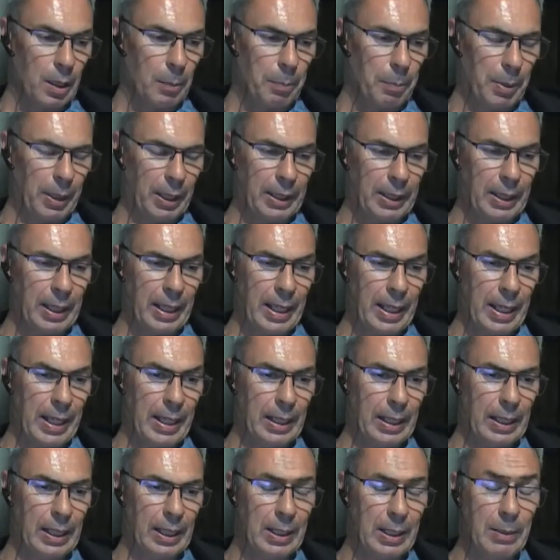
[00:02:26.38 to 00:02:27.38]

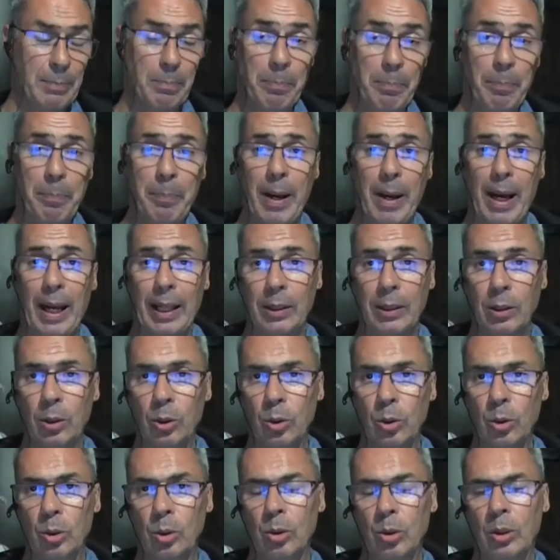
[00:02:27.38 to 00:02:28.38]
perché
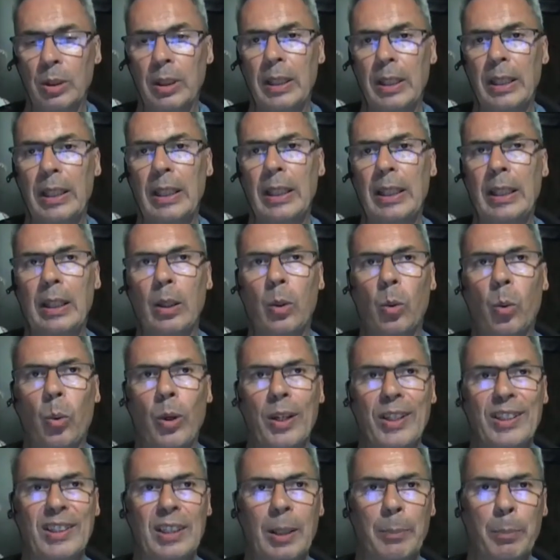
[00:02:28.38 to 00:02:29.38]
l'impatto che
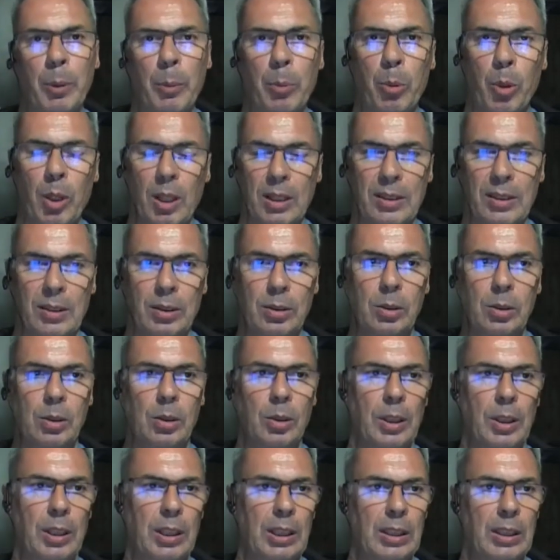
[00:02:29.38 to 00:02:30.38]
queste
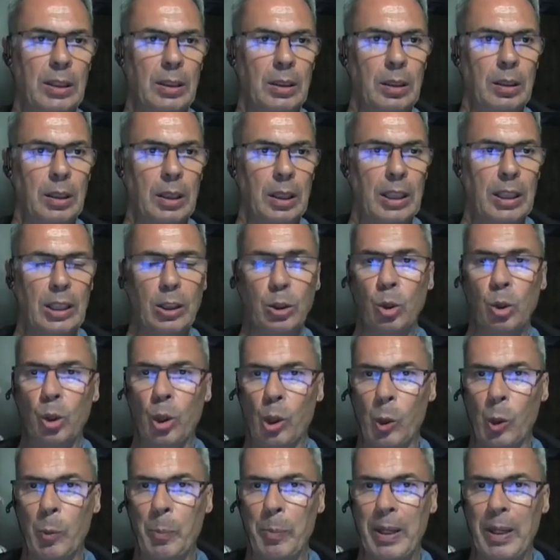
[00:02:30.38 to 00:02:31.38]
popolazioni eh,
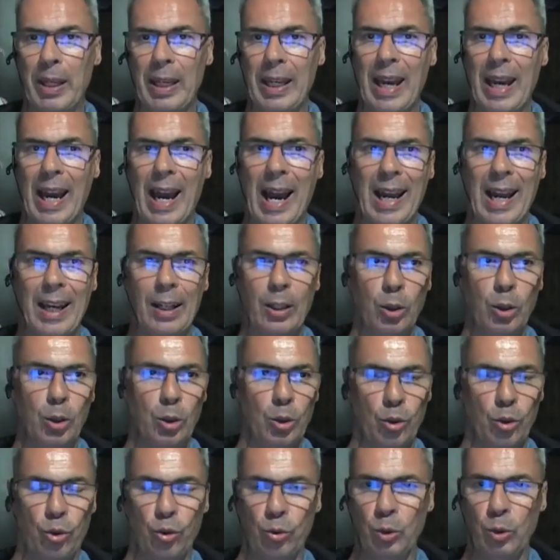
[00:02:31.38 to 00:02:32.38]
indoeuropee
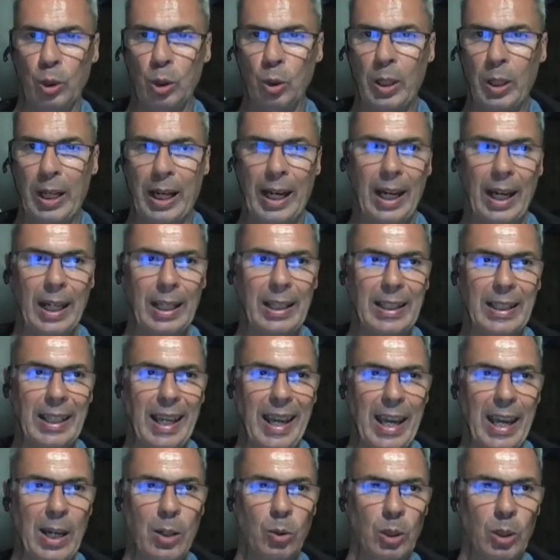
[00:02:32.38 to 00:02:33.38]
hanno sui locali
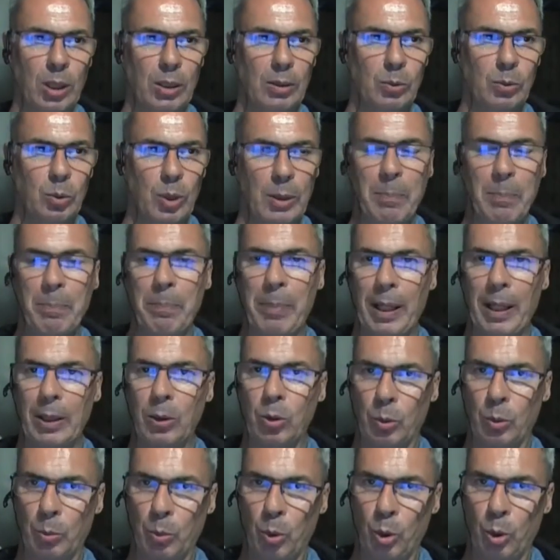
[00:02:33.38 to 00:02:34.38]
è un, un
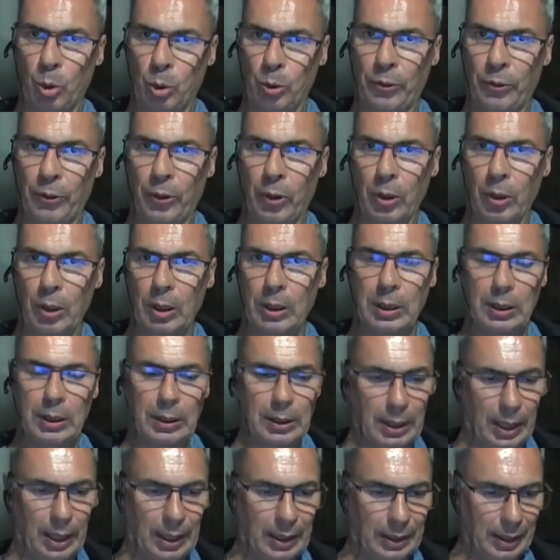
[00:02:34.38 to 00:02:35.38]
impatto molto forte,
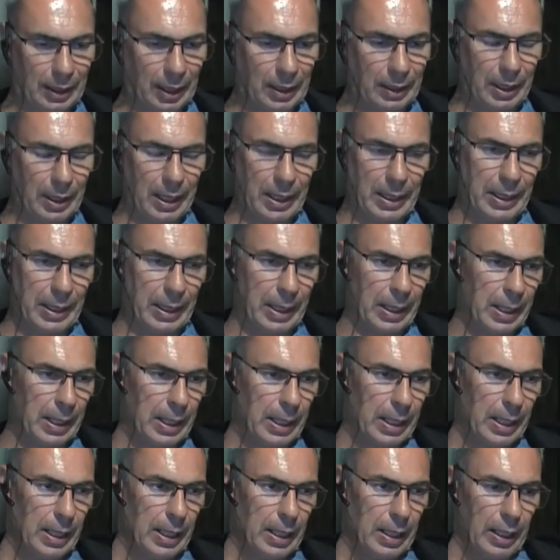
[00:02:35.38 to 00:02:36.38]
tant'è che
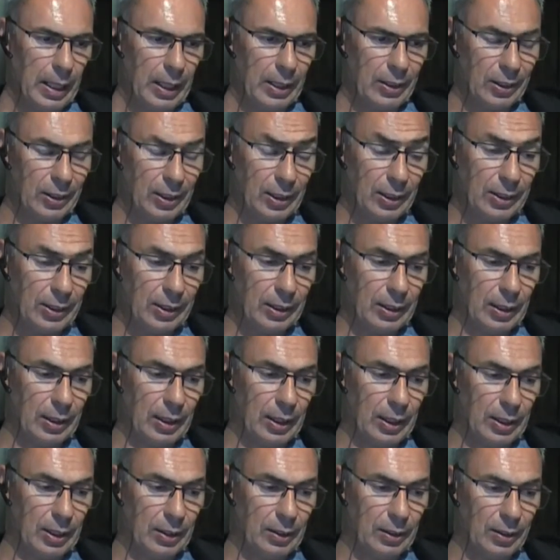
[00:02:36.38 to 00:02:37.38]

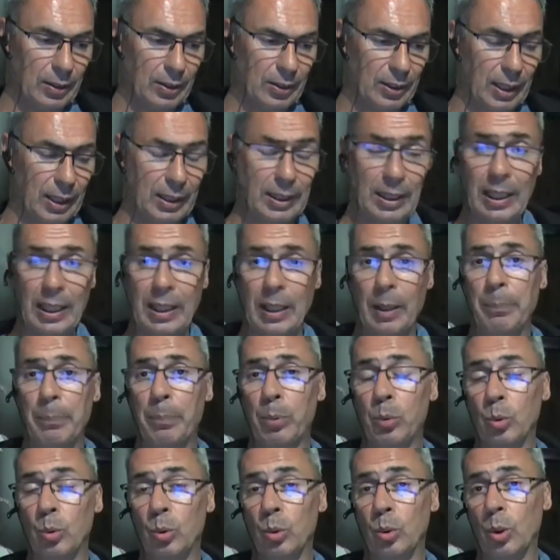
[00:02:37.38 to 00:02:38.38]
esiste, si scatena
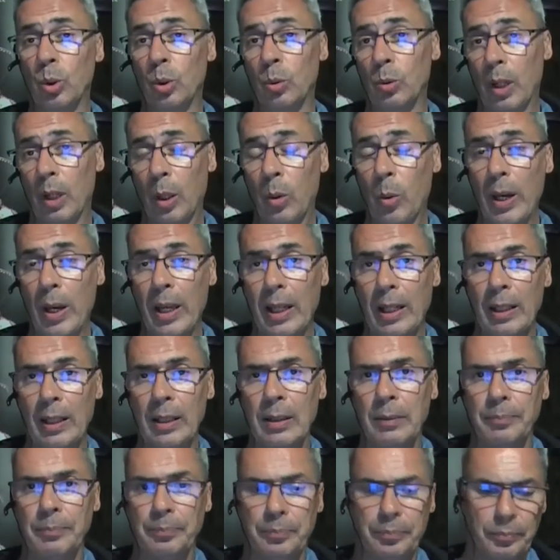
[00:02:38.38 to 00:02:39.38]
appunto una
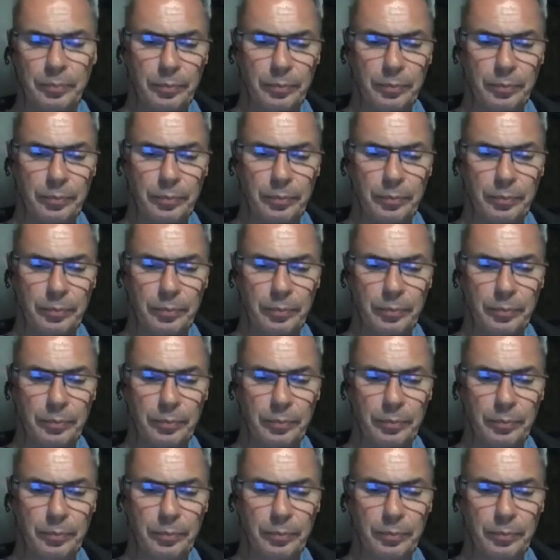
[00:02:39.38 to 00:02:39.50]
guerra